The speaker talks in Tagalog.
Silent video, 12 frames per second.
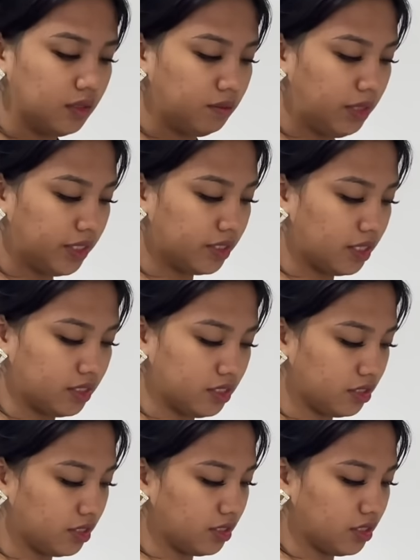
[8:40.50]
Balikan ko
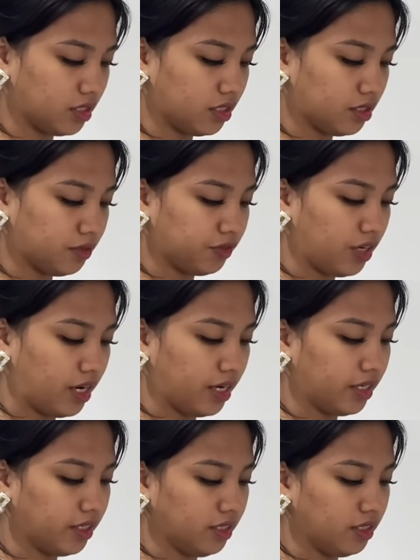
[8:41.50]
siya sa
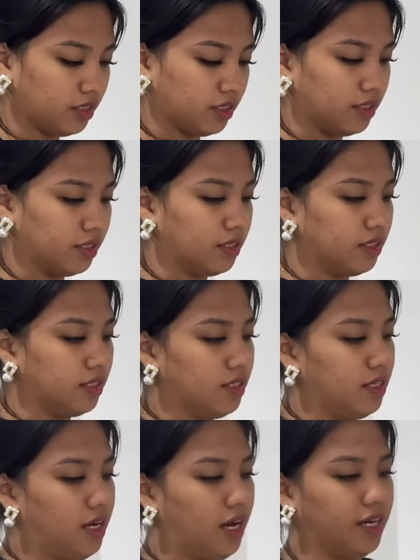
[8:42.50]
lulay.
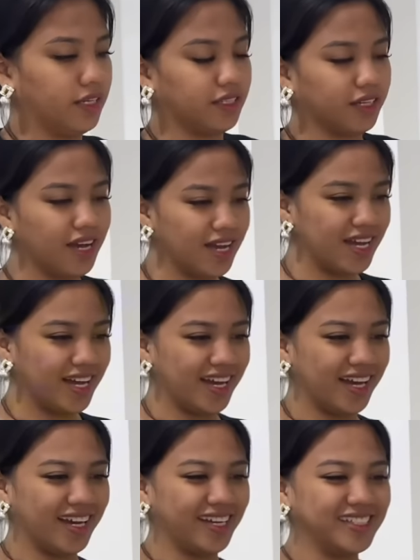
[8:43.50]
Ayan!
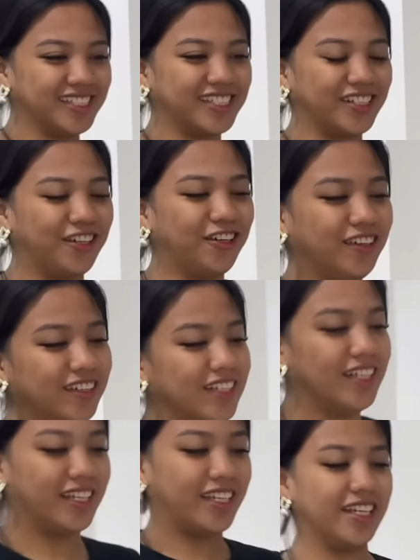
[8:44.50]
Ah. So,
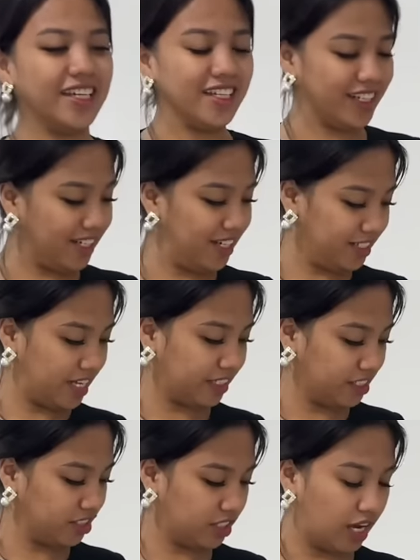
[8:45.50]
iinit lang
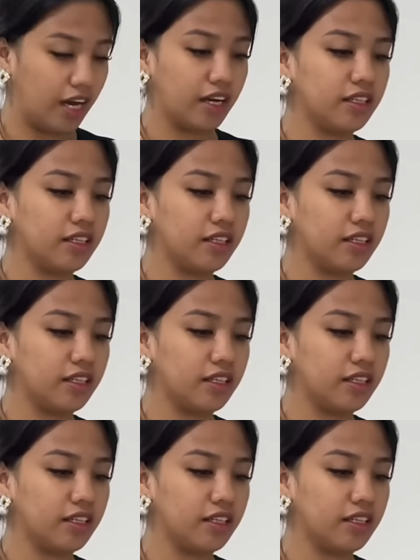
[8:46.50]
natin siya.